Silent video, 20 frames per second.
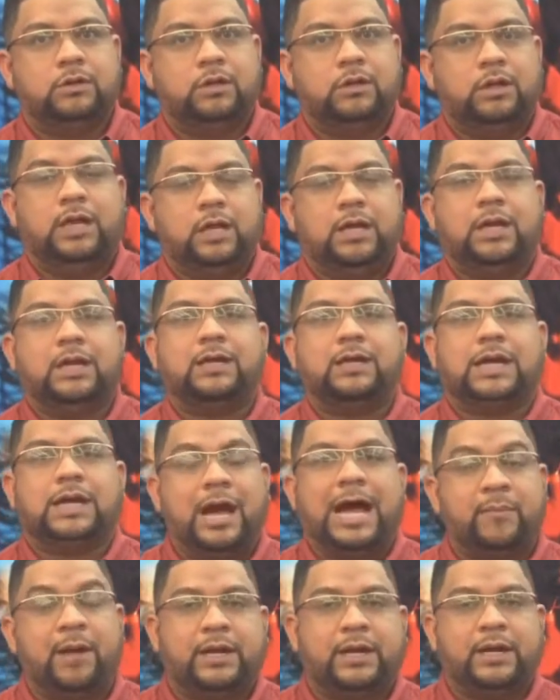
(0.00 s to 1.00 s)
y en
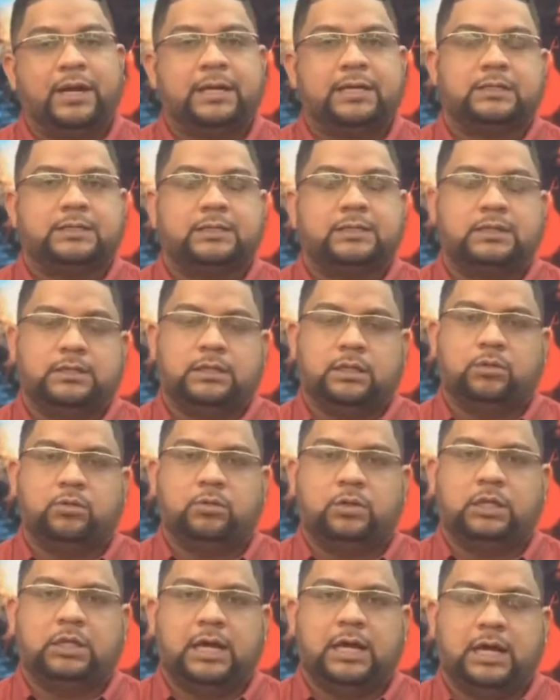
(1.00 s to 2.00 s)
cámaras de
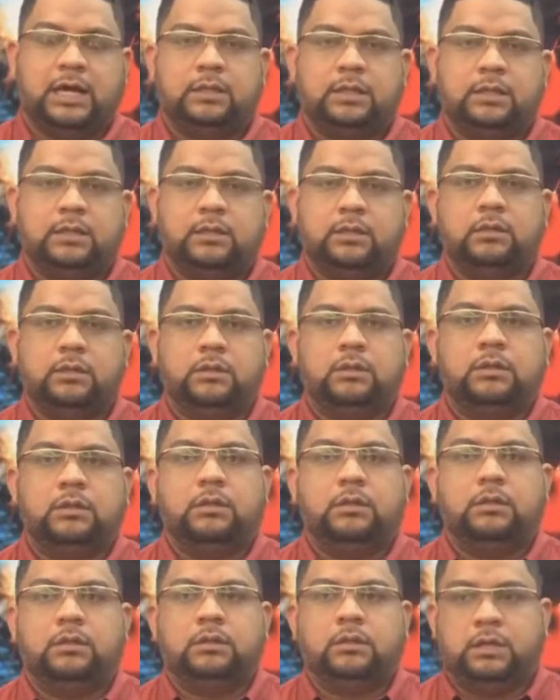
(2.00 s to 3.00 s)
seguridad
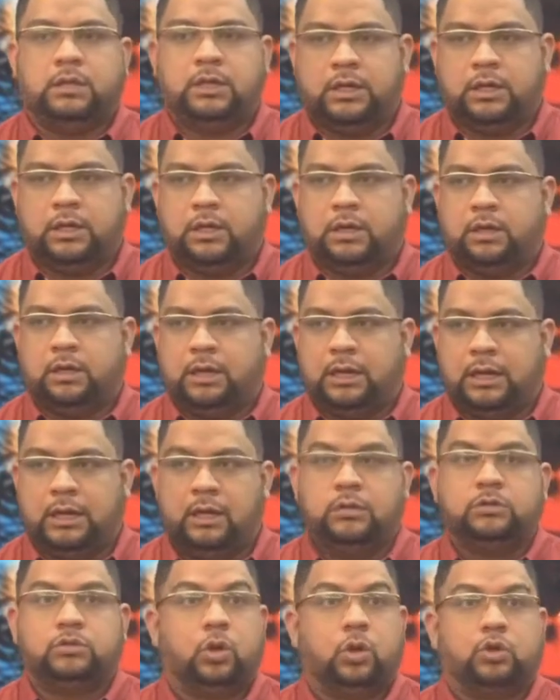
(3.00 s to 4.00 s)
del
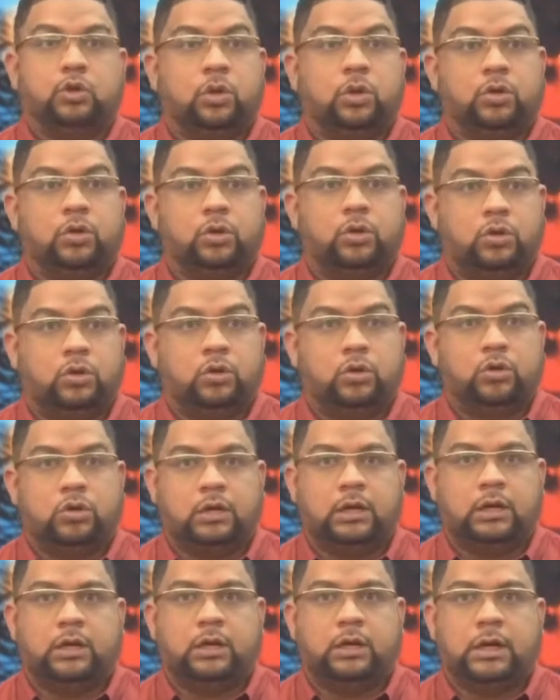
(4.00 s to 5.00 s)
entorno
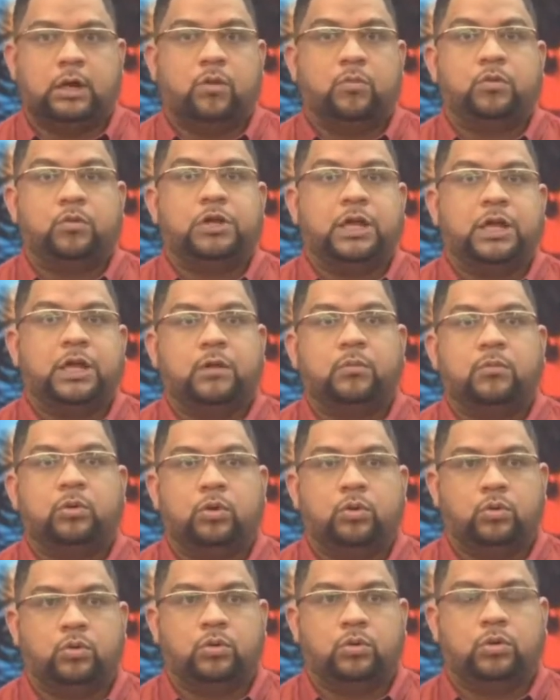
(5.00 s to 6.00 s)
de la comunidad de
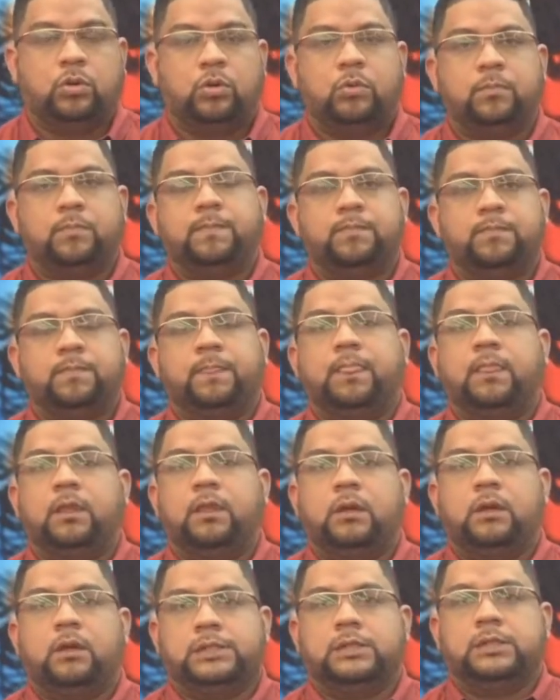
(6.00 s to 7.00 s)
Boruco
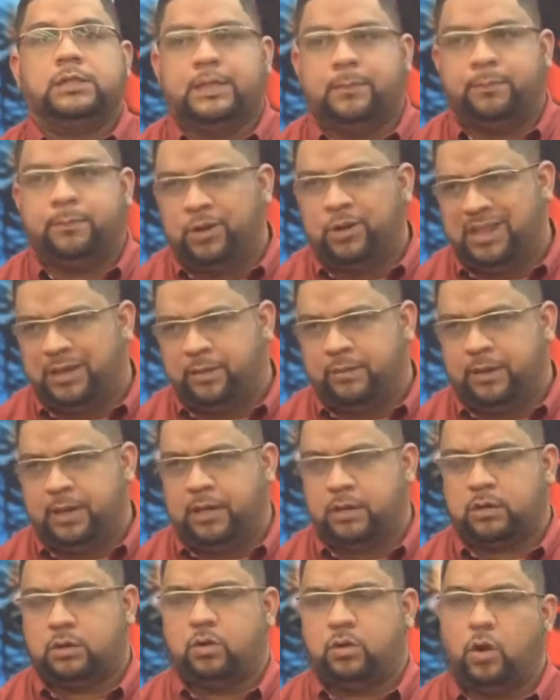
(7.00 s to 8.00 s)
se puede
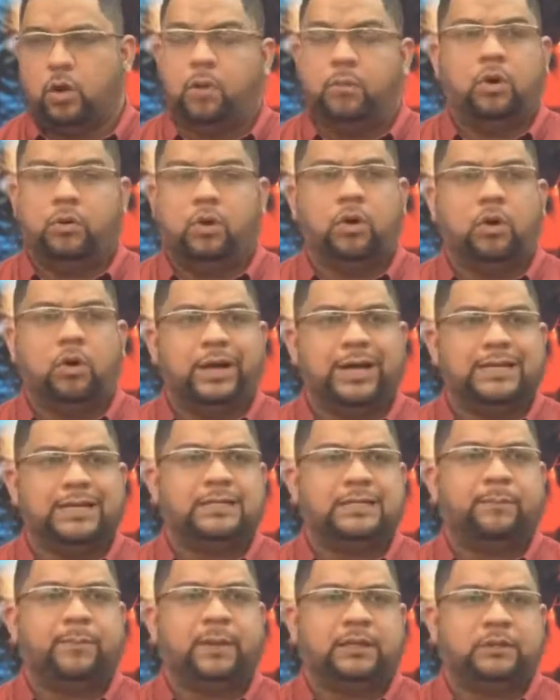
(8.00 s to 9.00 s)
ver cómo
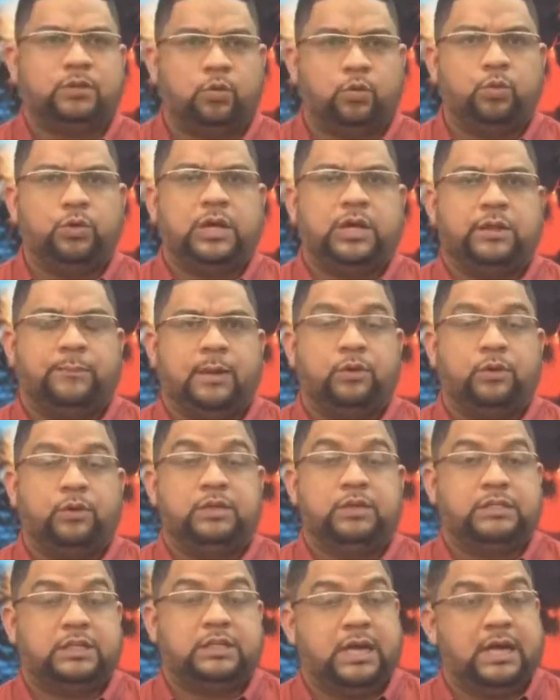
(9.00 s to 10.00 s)
esa patrulla de la
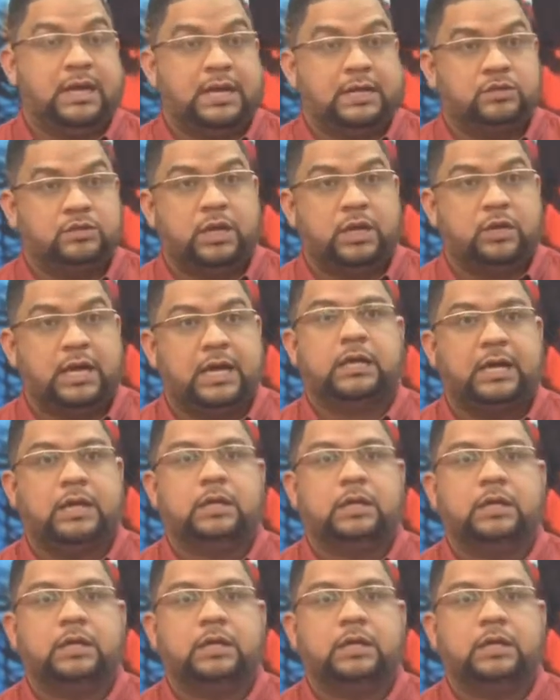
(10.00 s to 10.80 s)
Policía Nacional